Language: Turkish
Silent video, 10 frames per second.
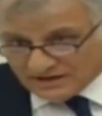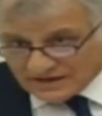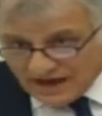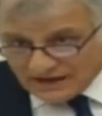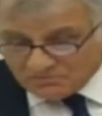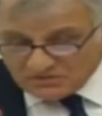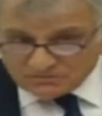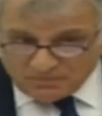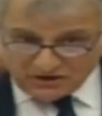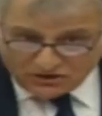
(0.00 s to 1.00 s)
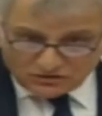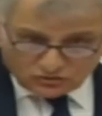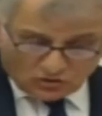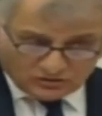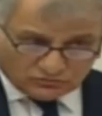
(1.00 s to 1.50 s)
Yani biz 5 yıl
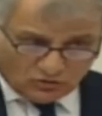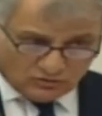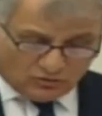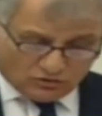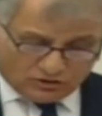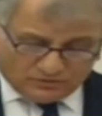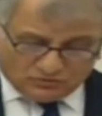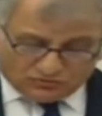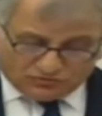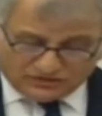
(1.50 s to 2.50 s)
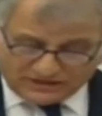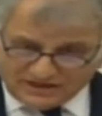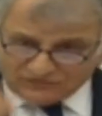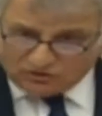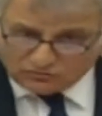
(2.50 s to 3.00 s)
sonra
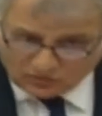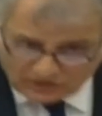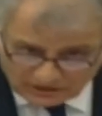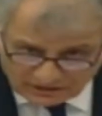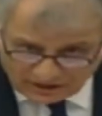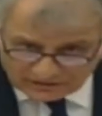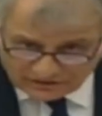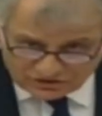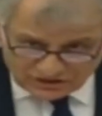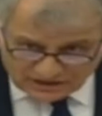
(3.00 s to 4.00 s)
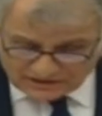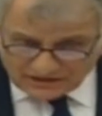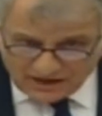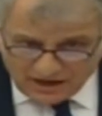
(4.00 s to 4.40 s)
12.484 dolar elde edeceğiz.